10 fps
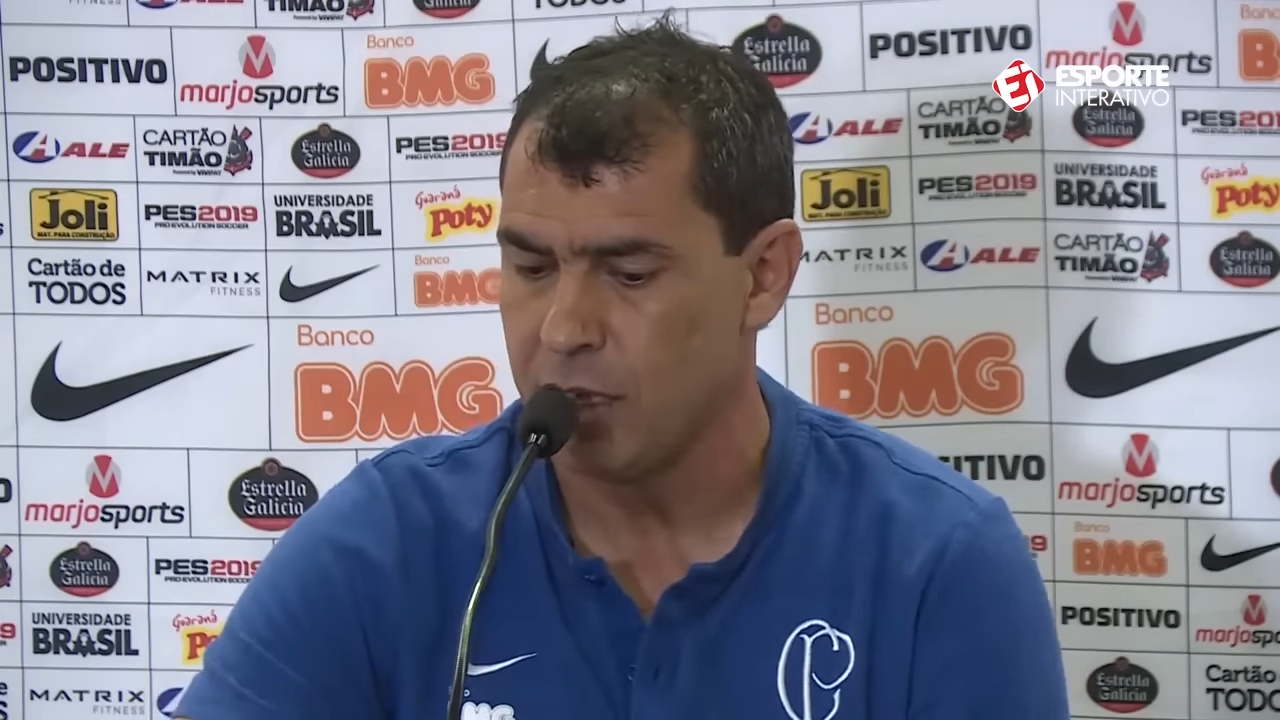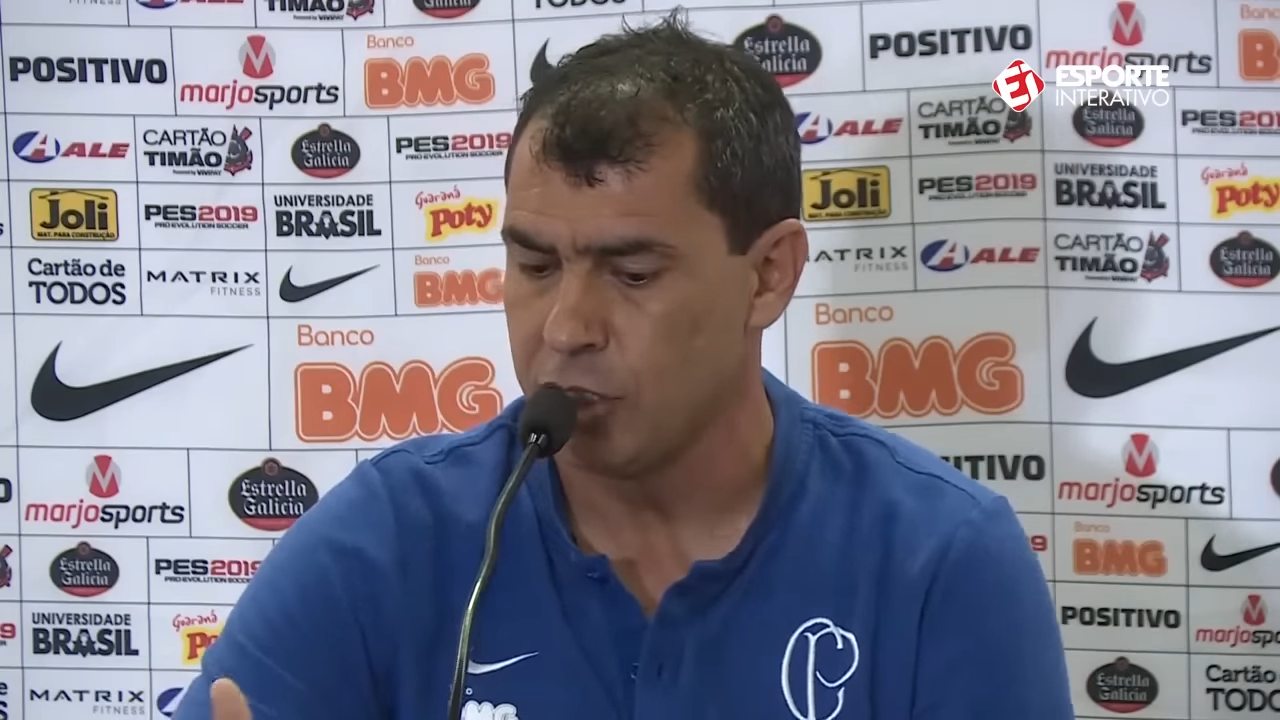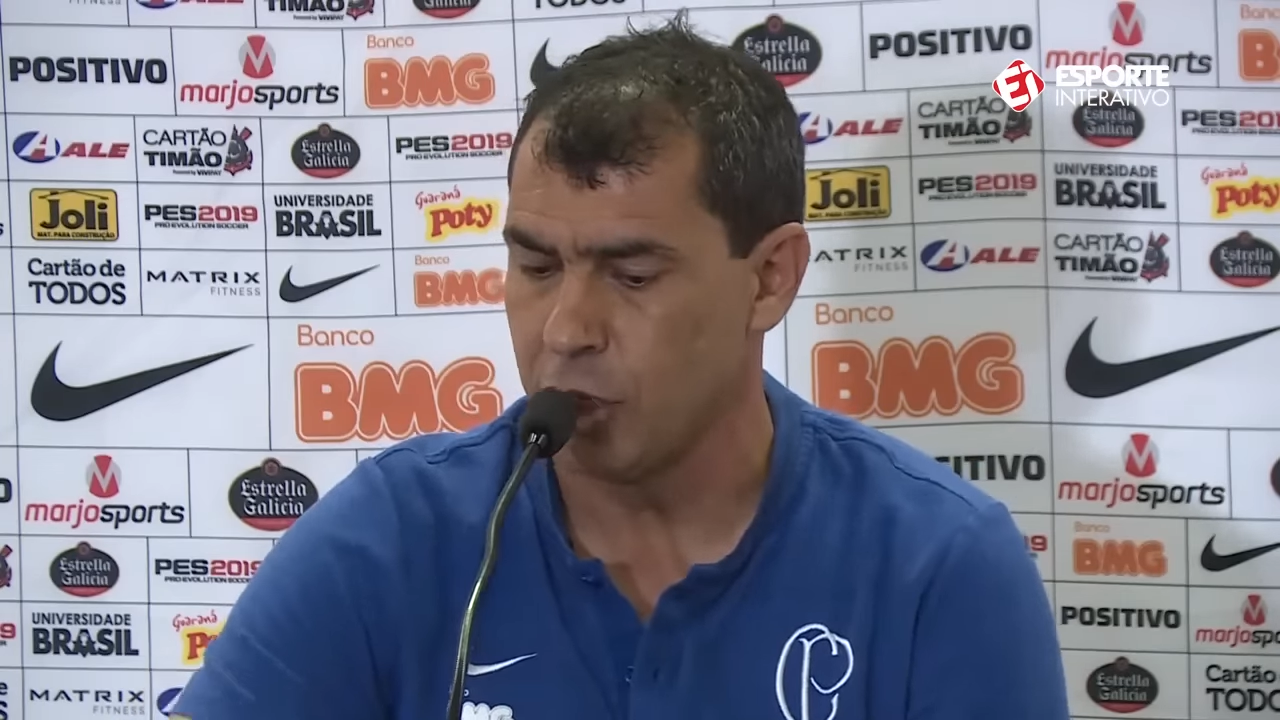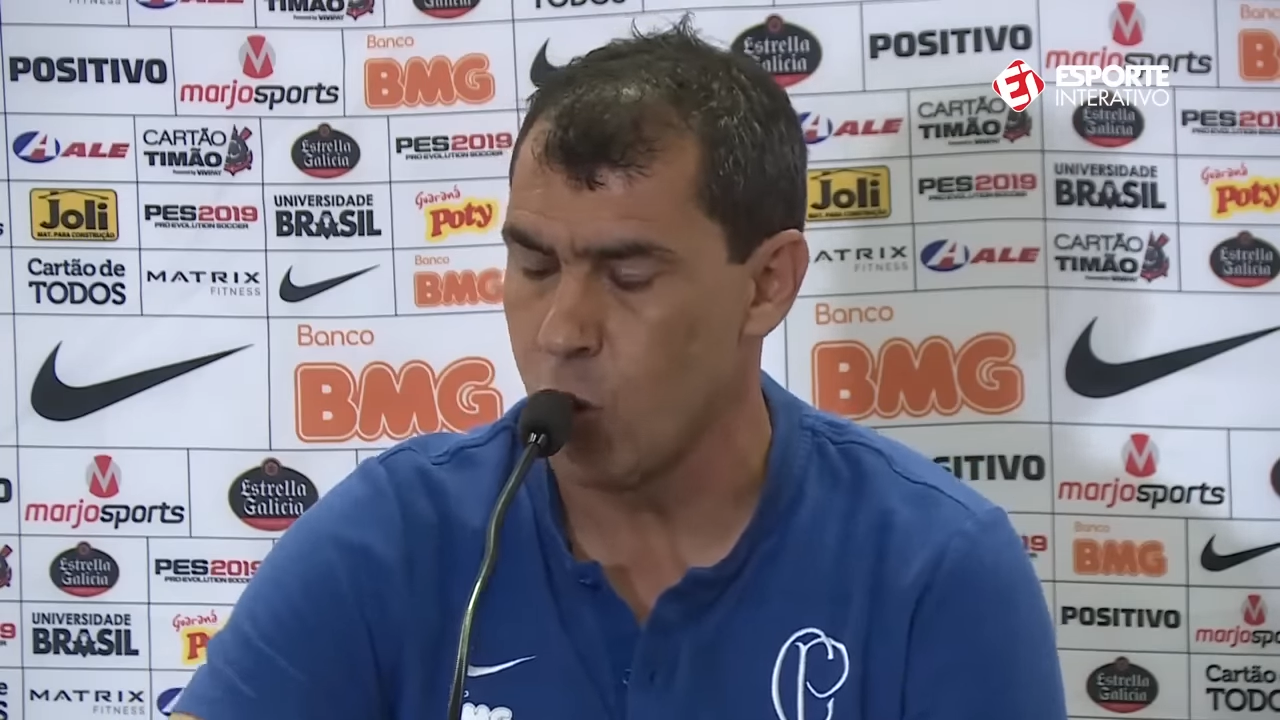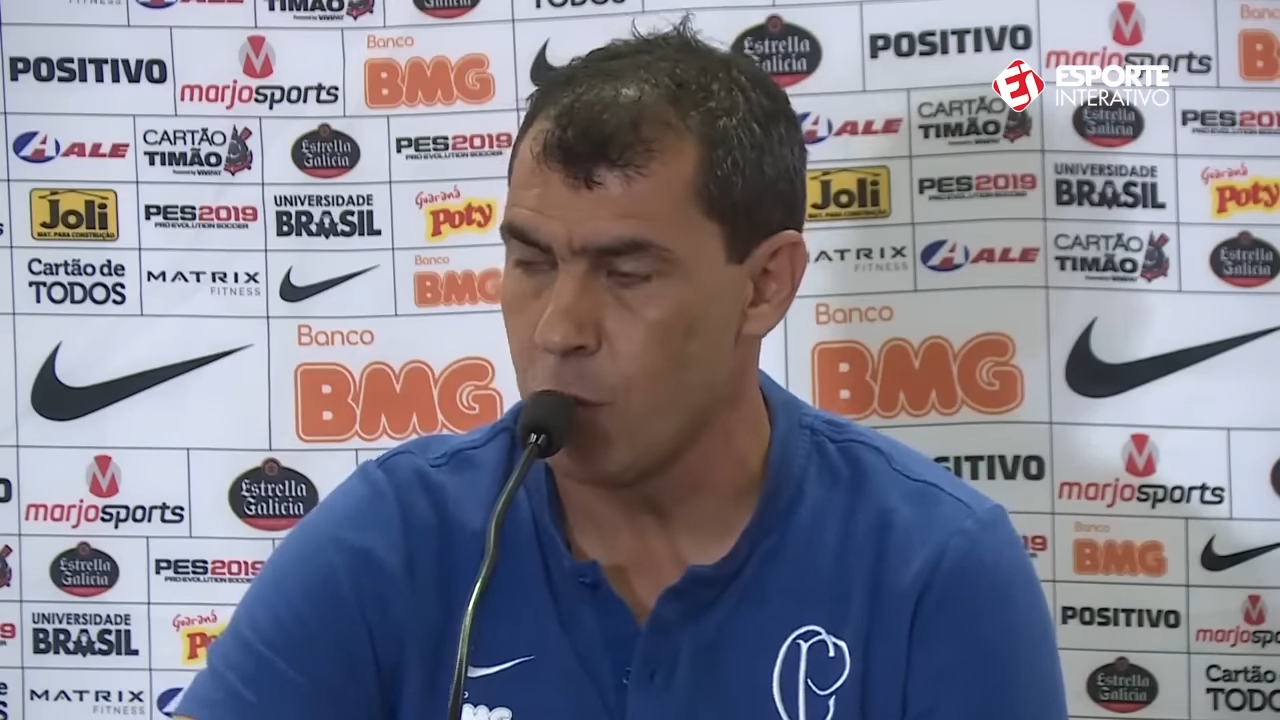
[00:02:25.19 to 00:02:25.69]

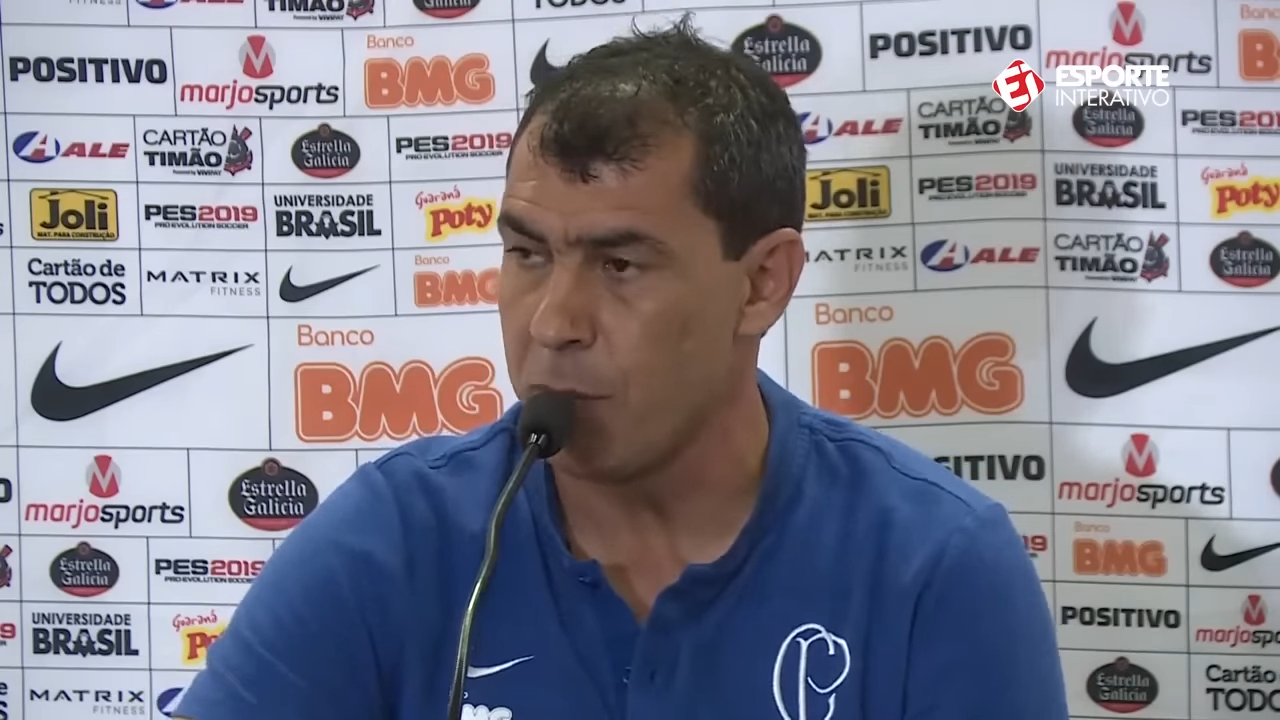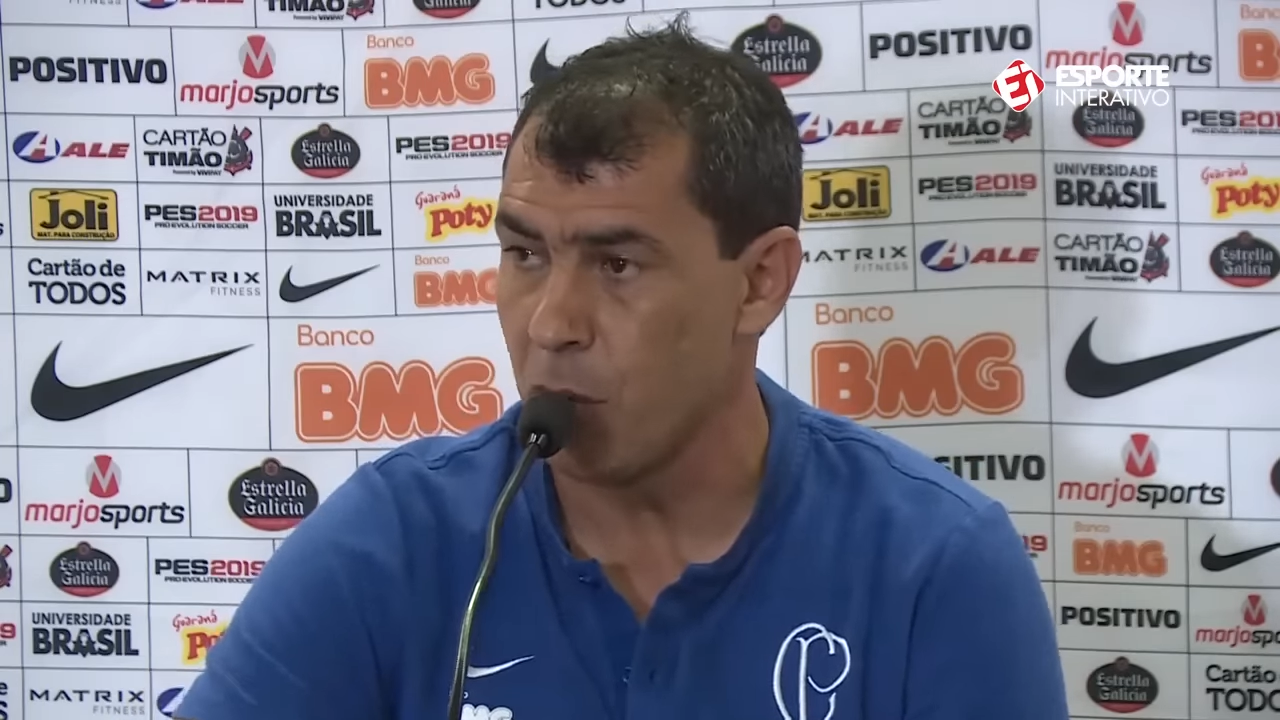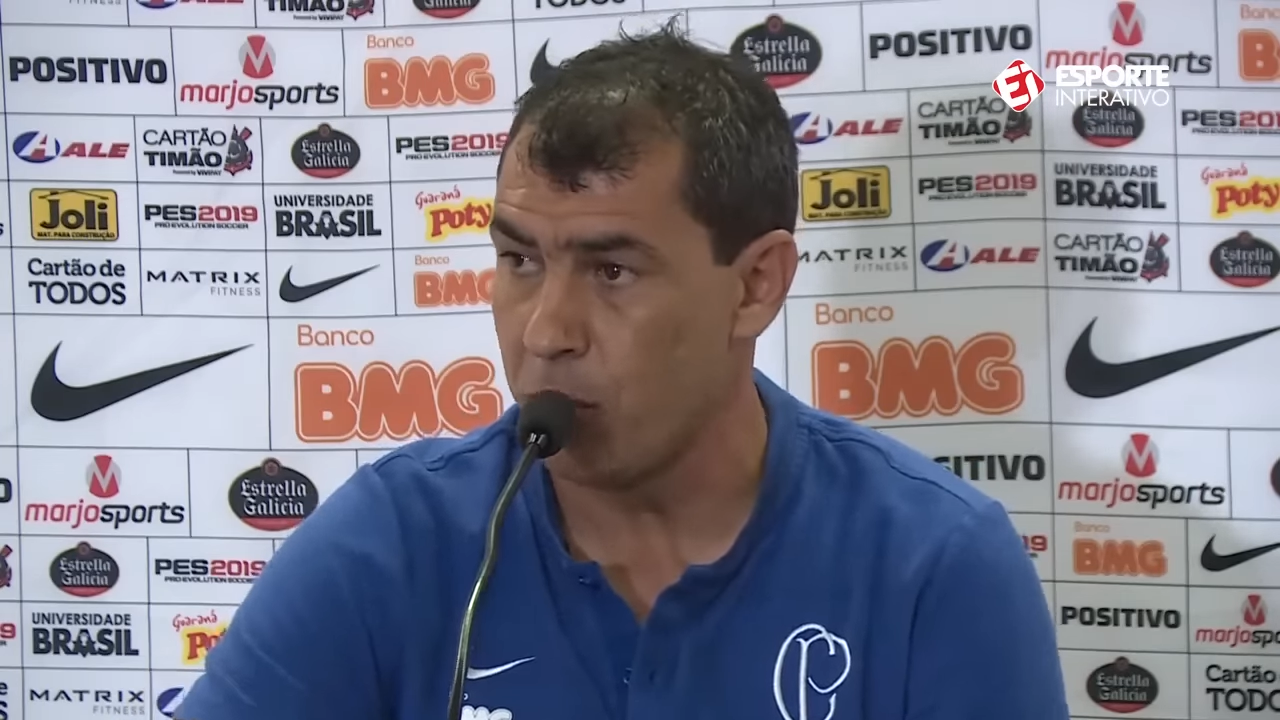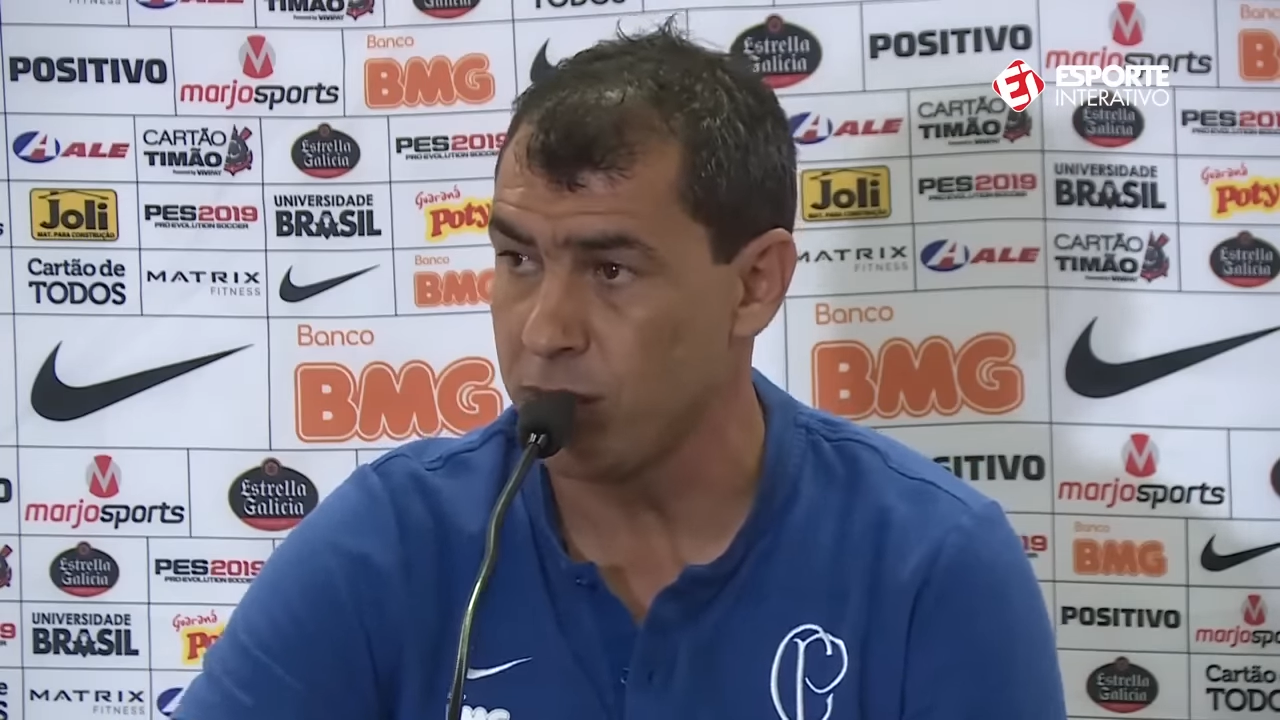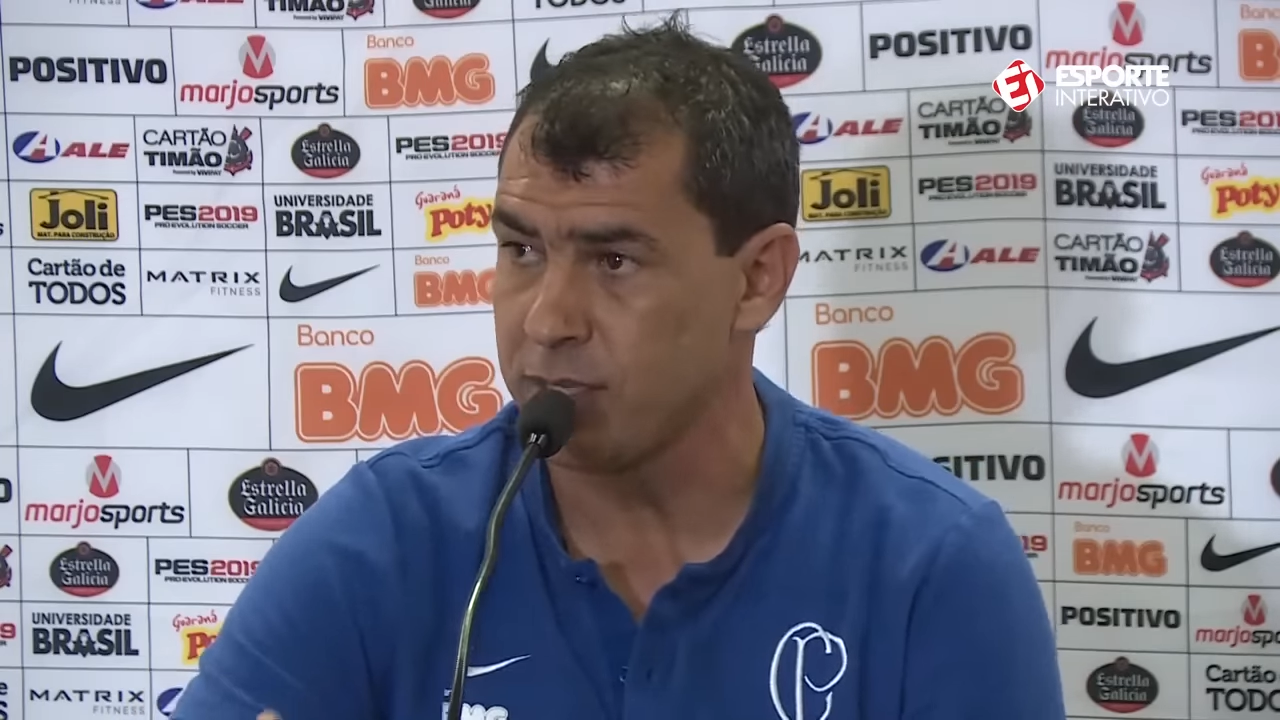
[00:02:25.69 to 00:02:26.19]
chegou uma
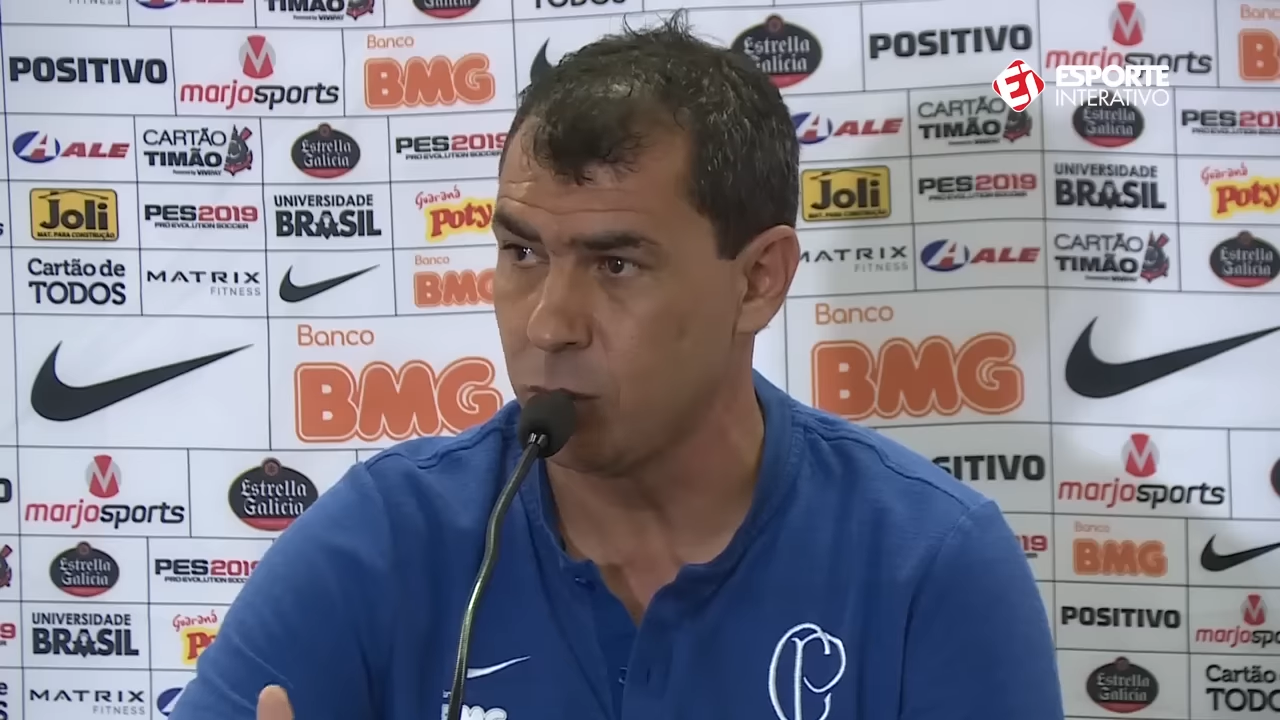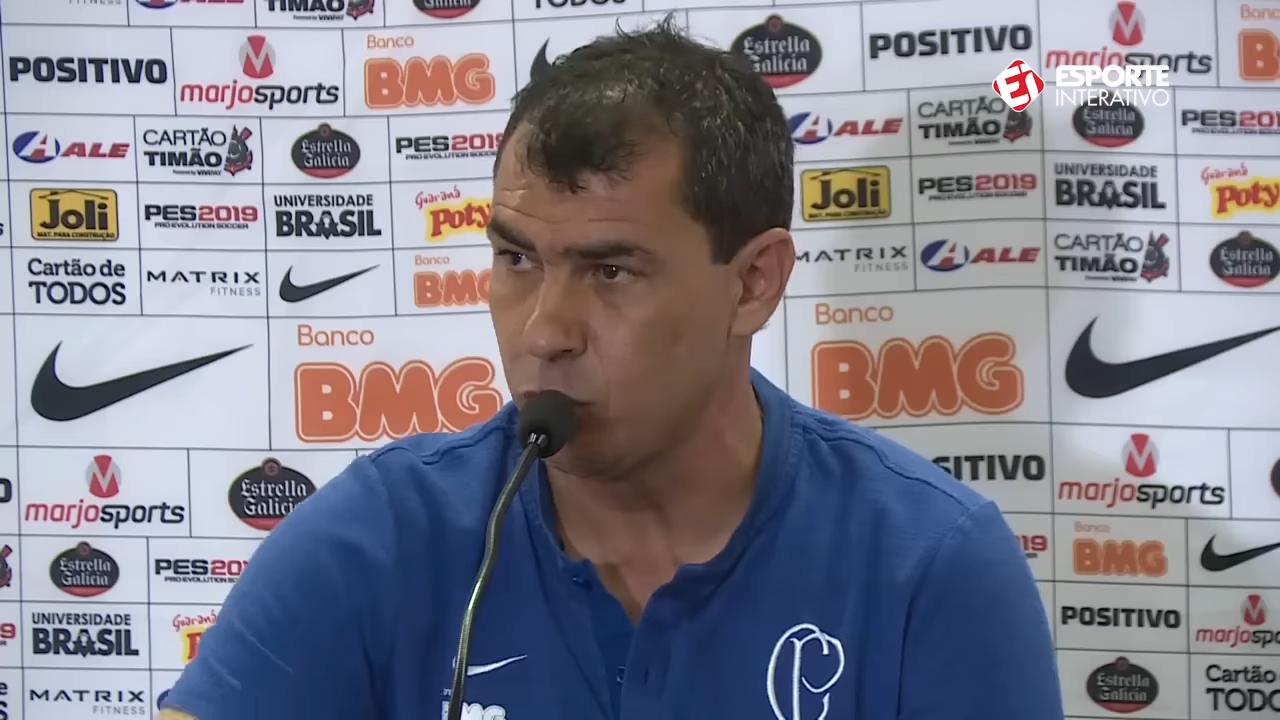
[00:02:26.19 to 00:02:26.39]
proposta